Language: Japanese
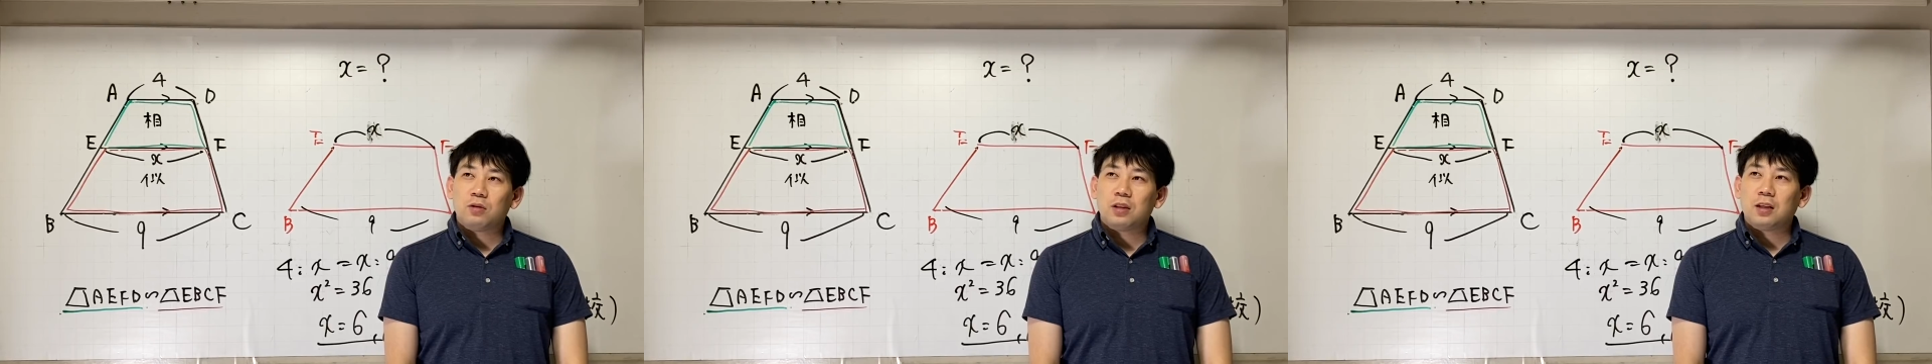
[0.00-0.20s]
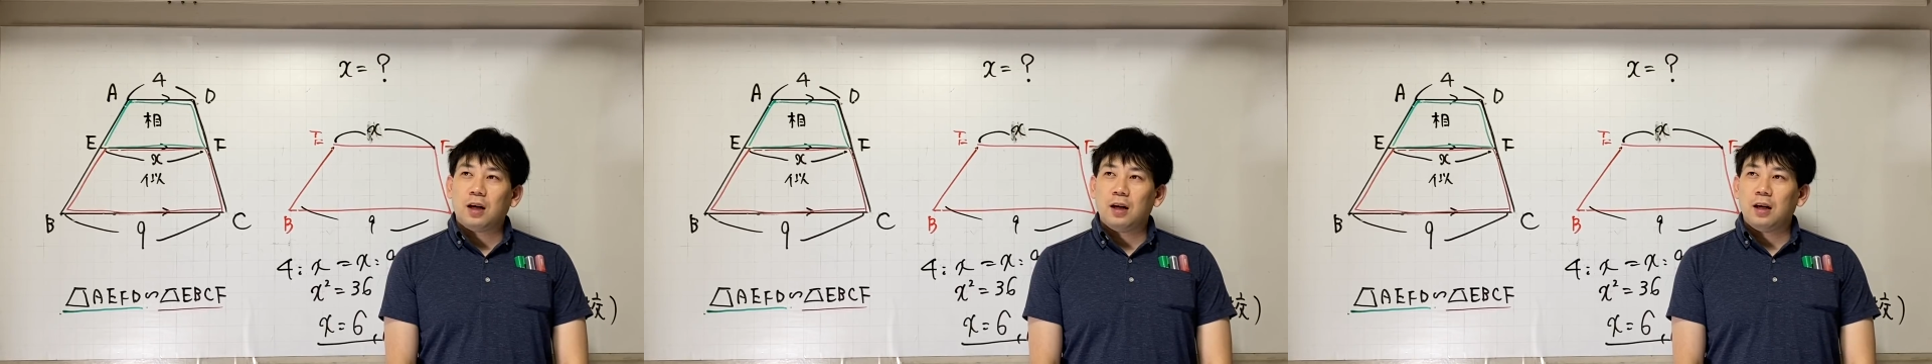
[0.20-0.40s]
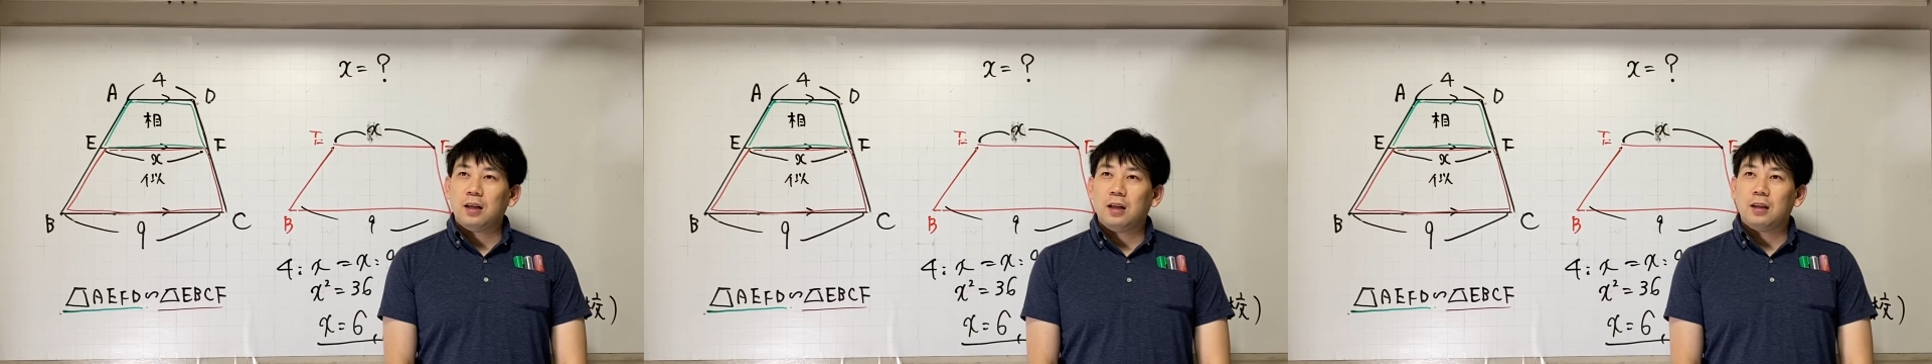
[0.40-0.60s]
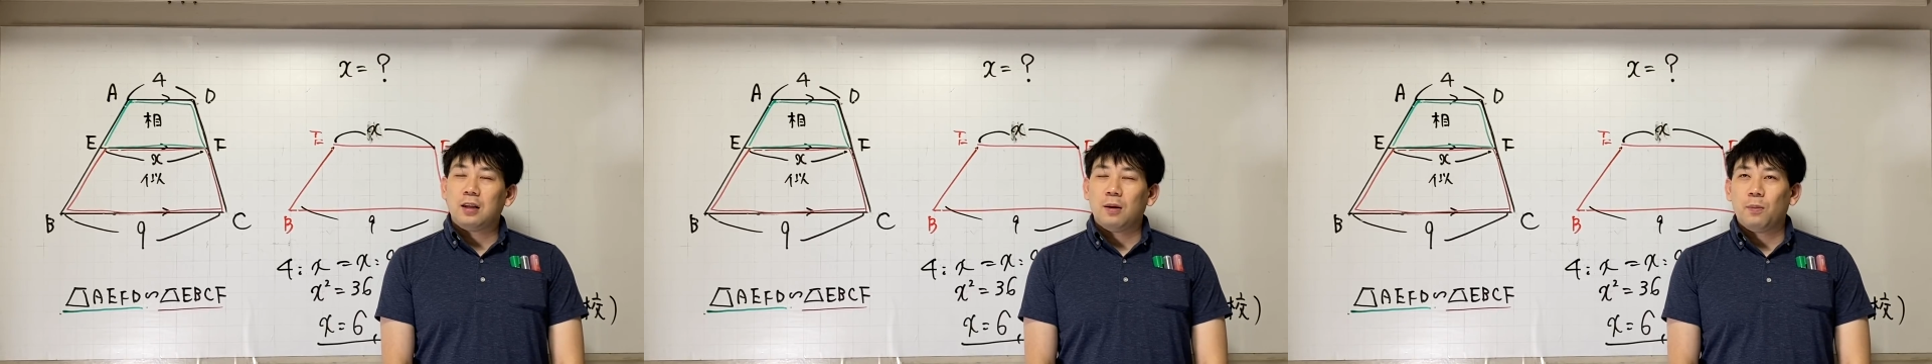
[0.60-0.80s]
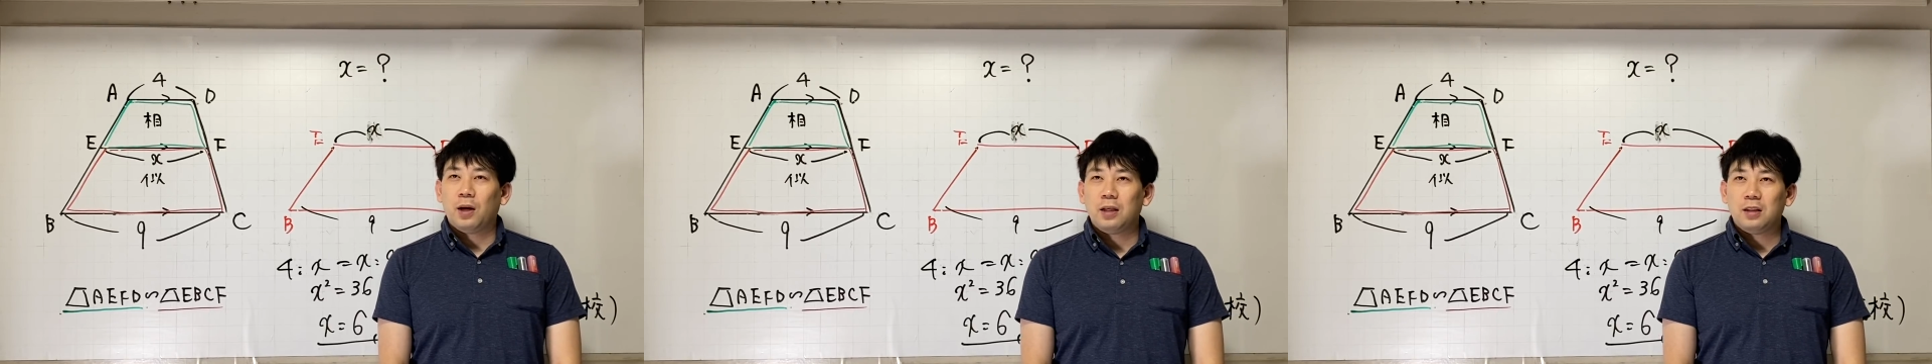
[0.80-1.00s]
力入れ
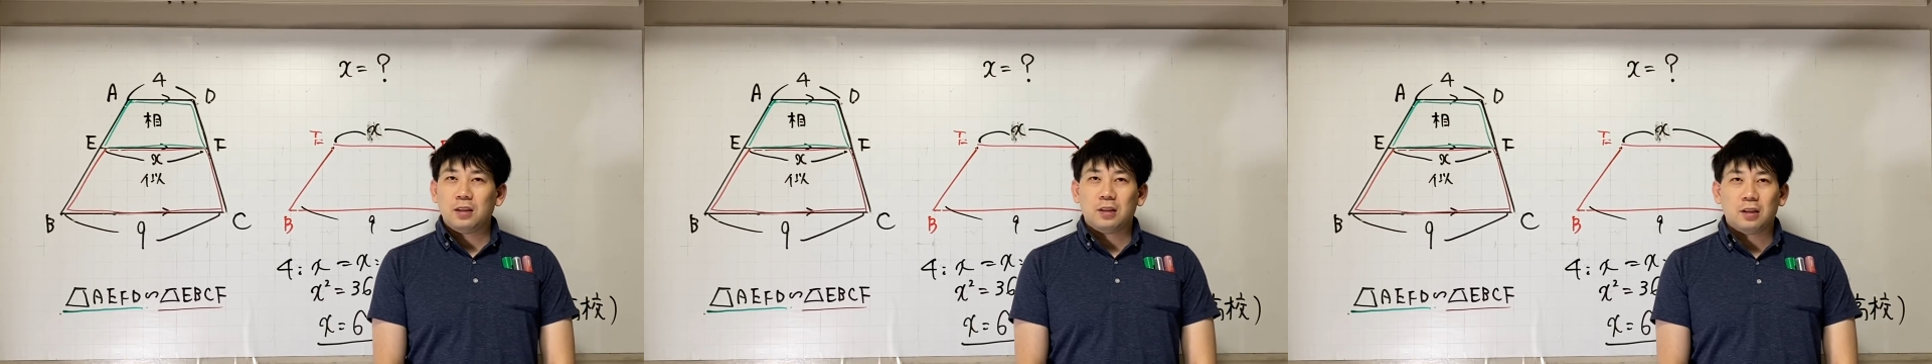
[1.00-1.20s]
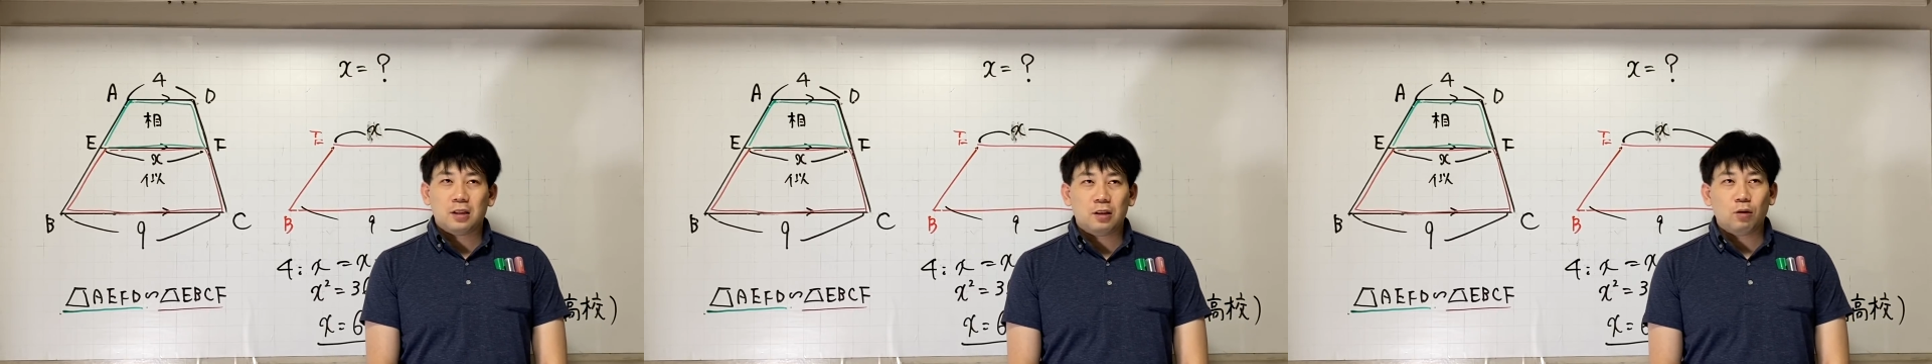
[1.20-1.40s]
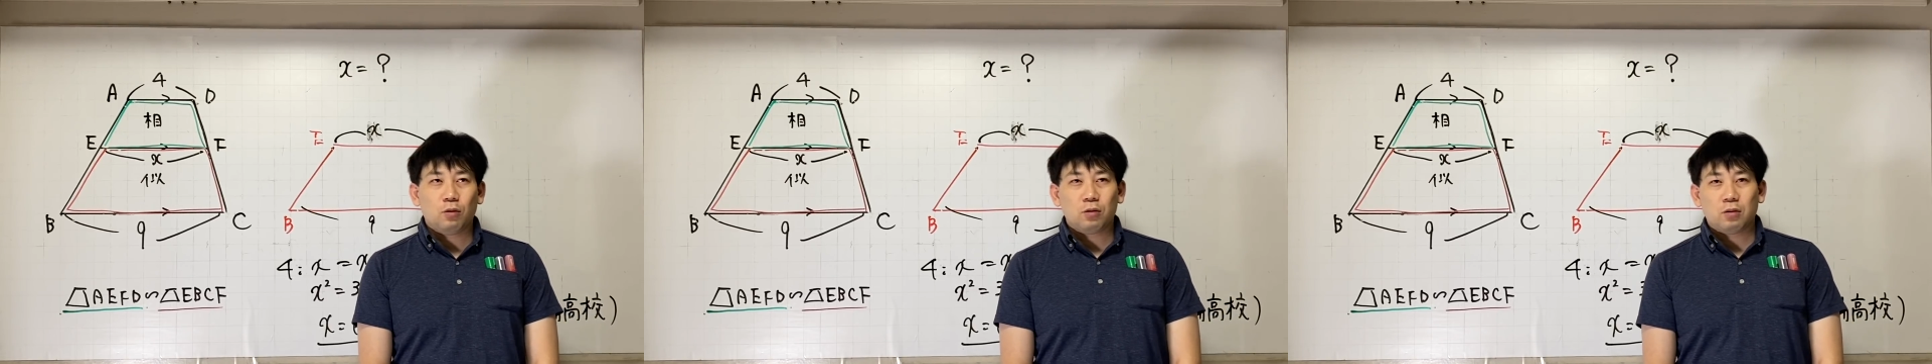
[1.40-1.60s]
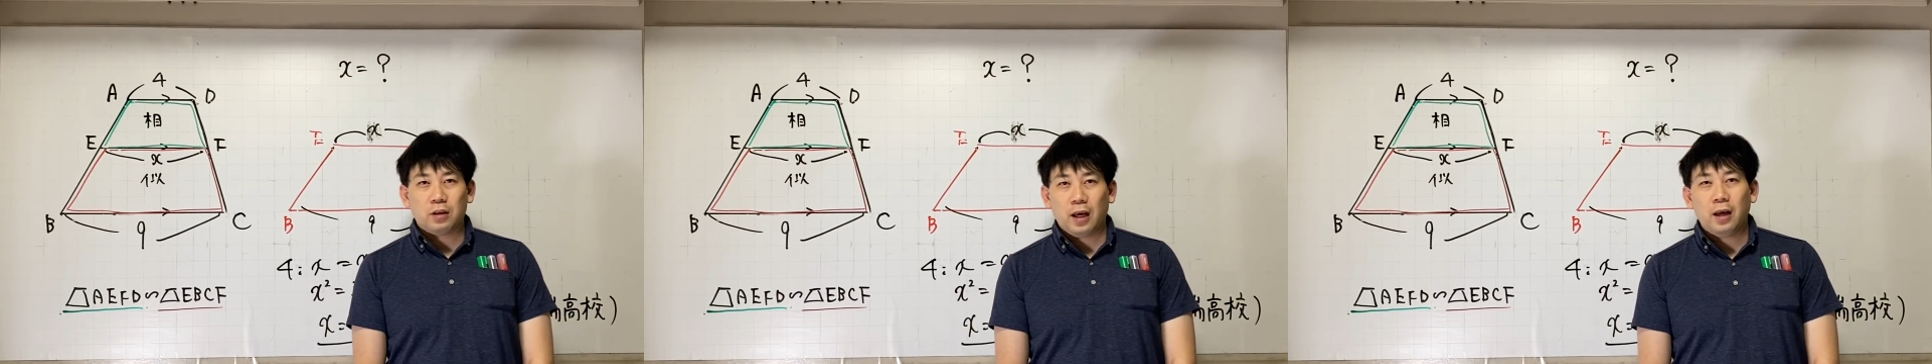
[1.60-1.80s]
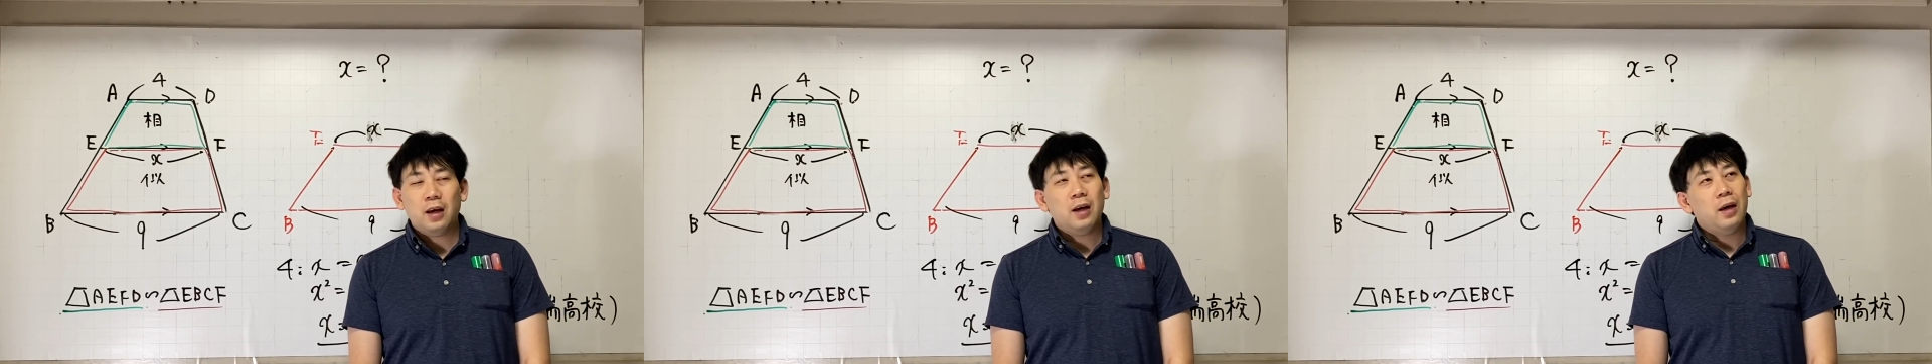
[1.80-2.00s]
て毎日一言
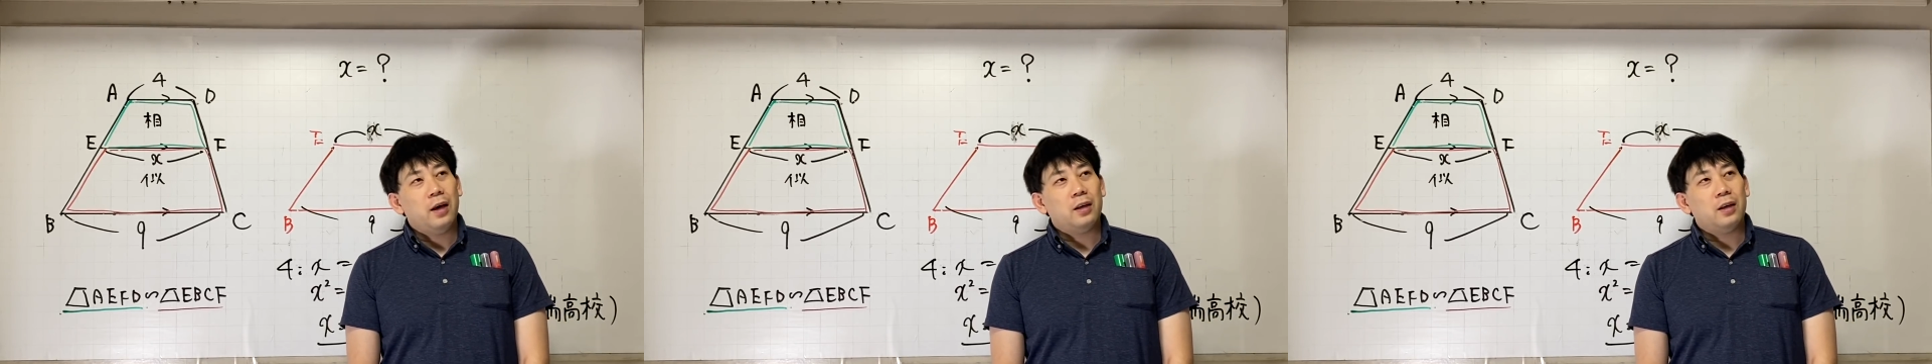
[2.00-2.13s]
ね、